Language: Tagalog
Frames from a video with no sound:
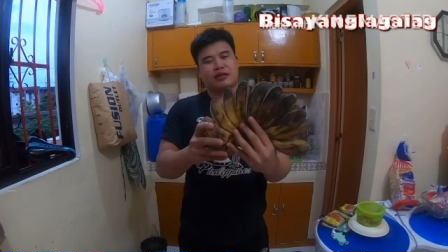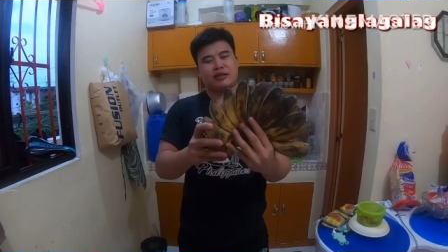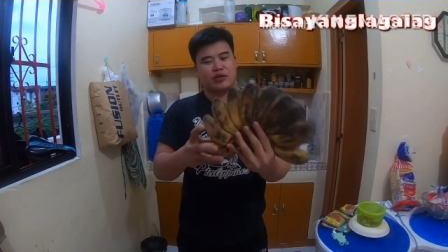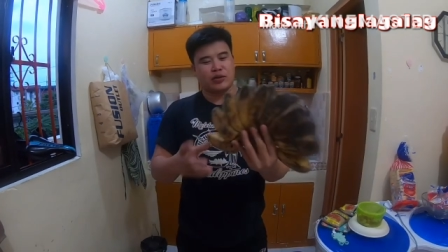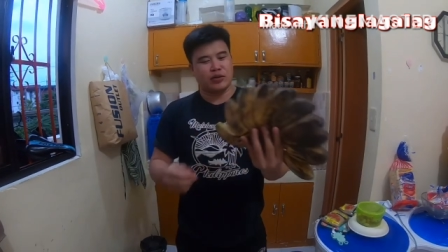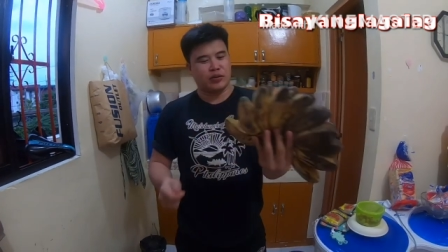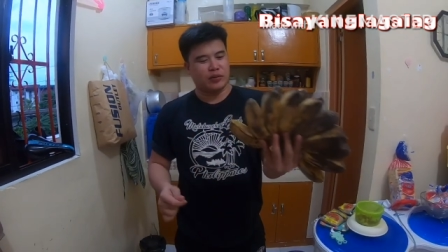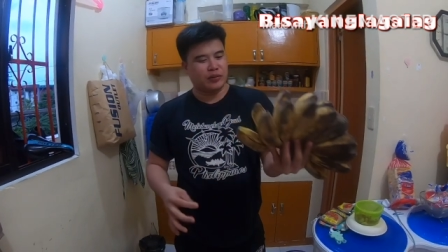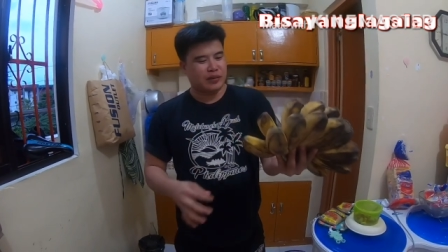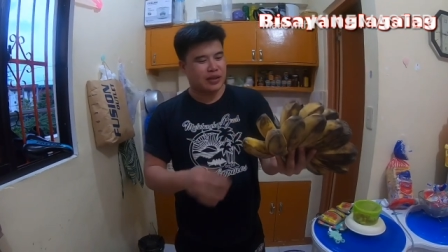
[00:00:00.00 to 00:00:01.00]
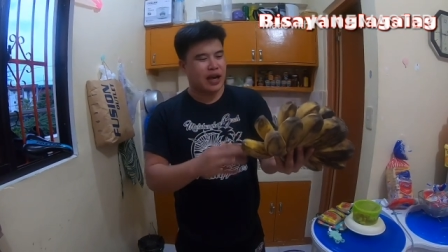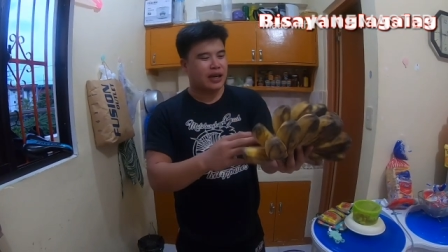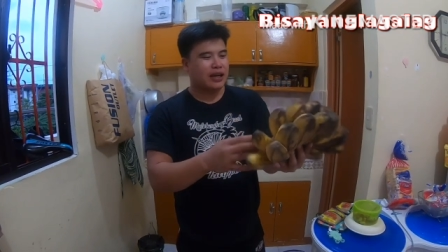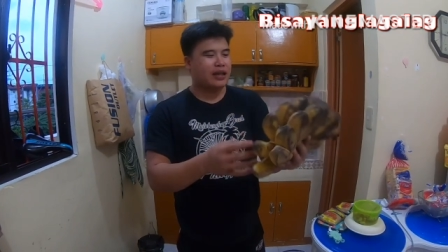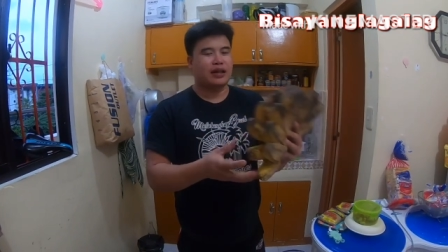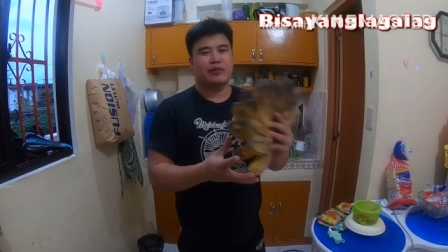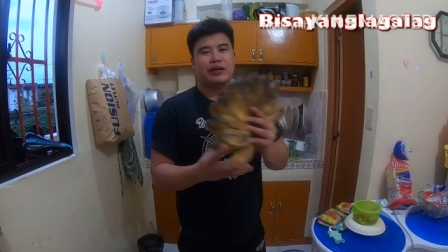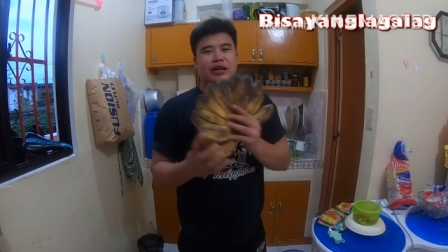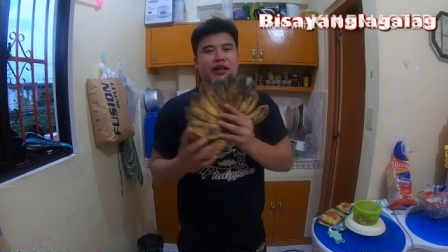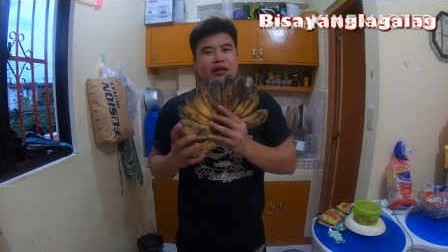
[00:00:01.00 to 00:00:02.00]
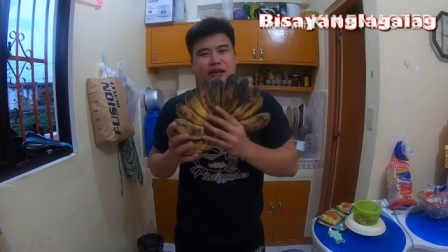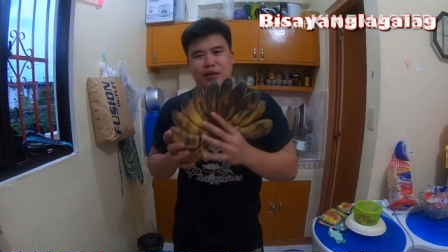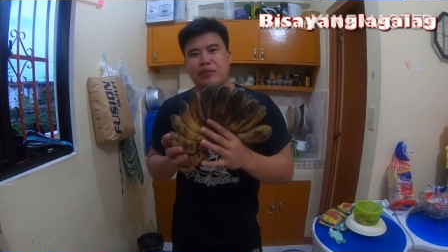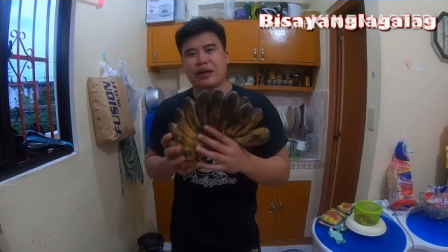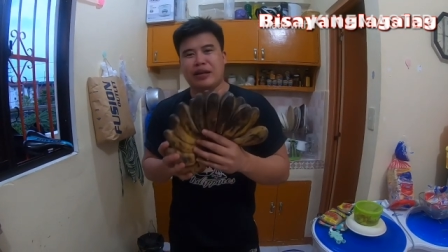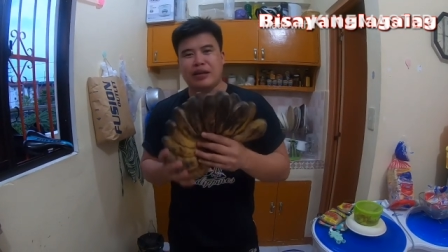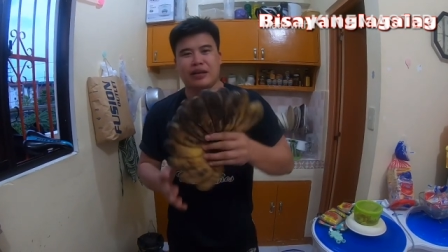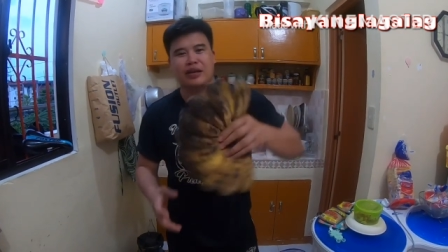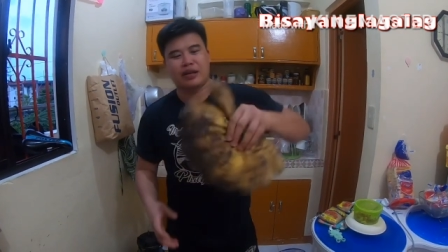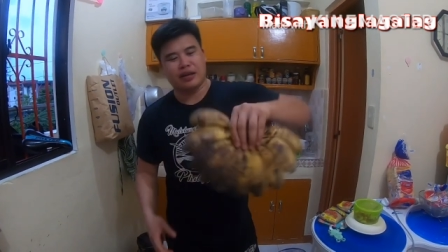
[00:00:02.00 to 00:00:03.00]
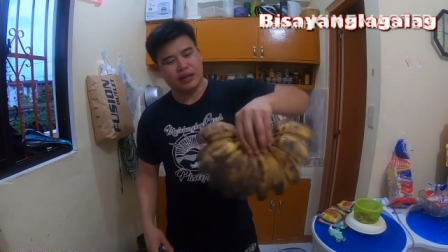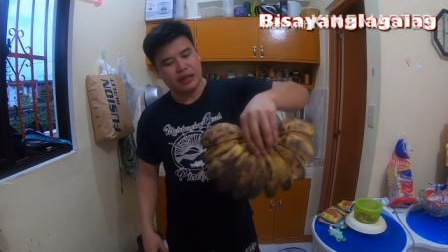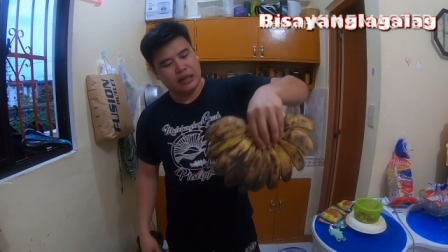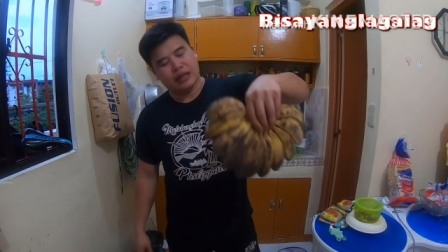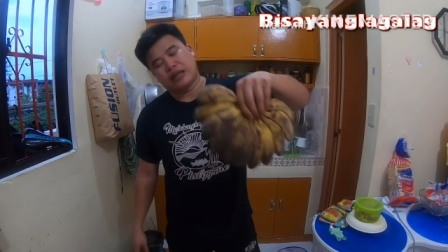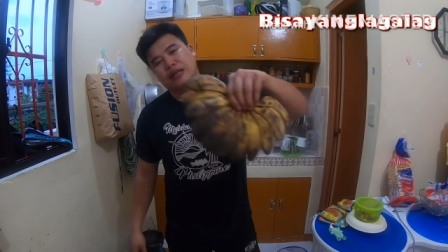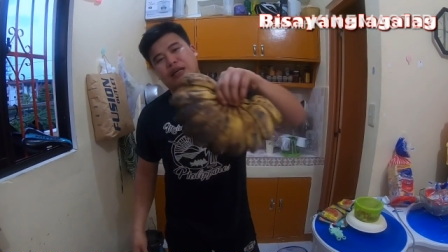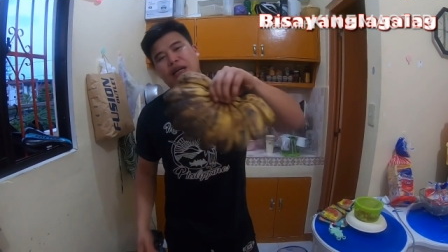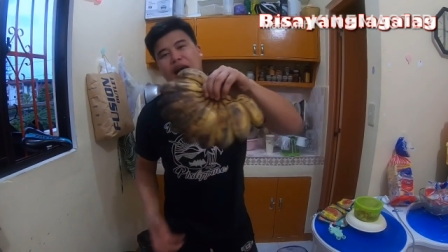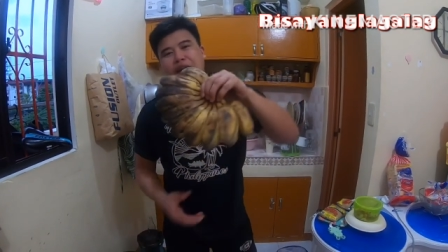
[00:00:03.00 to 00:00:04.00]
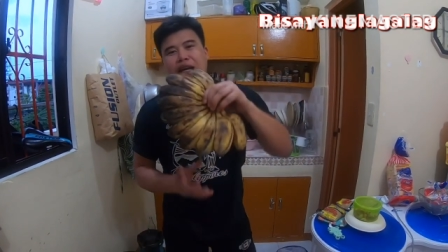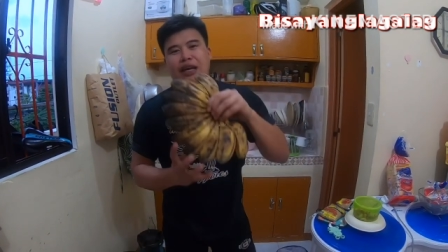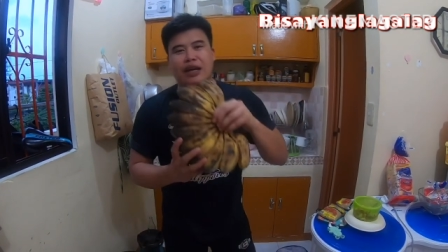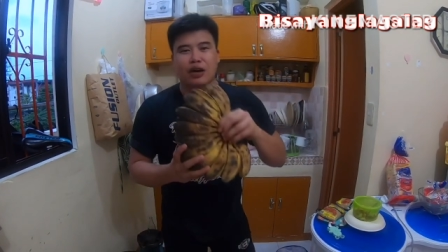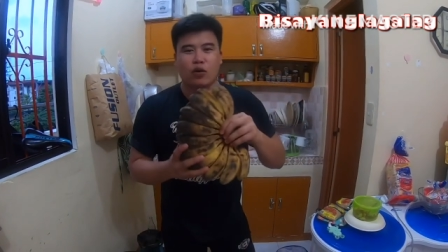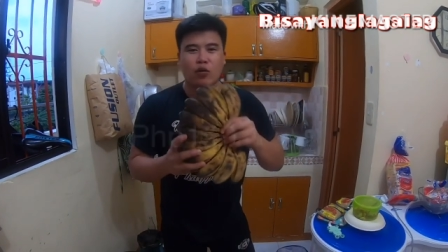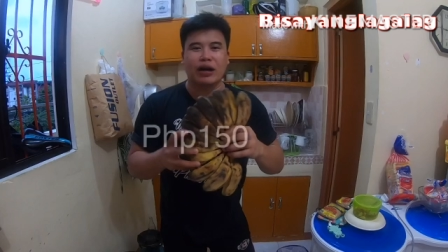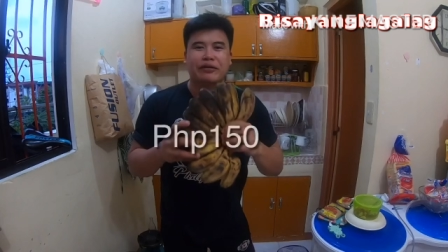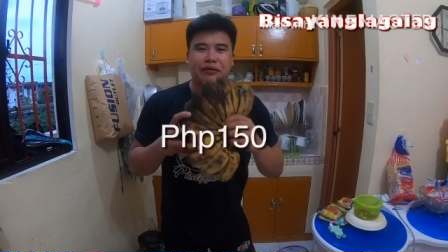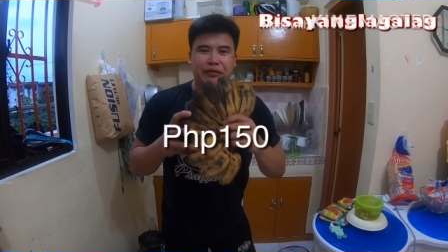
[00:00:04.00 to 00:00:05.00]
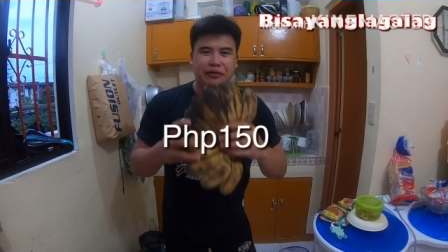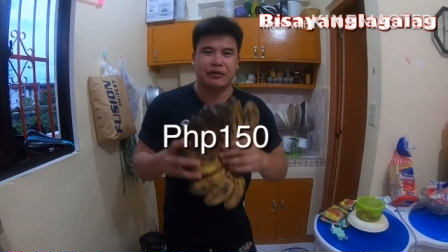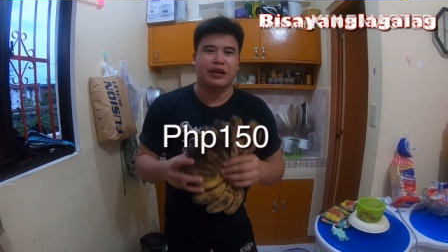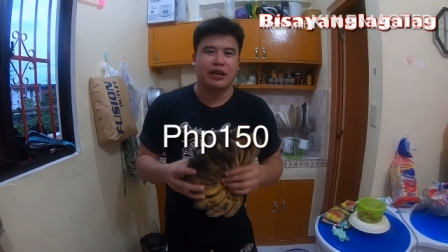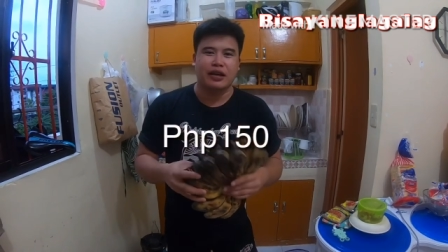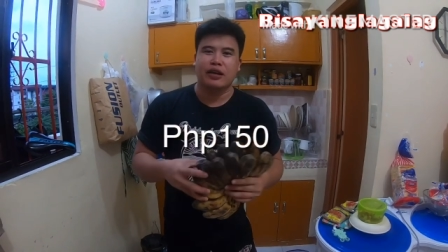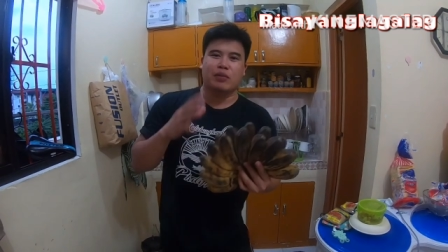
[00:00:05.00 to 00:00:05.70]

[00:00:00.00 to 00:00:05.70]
ito yung saging na nabili natin sa palengke na kakahalaga ng 150.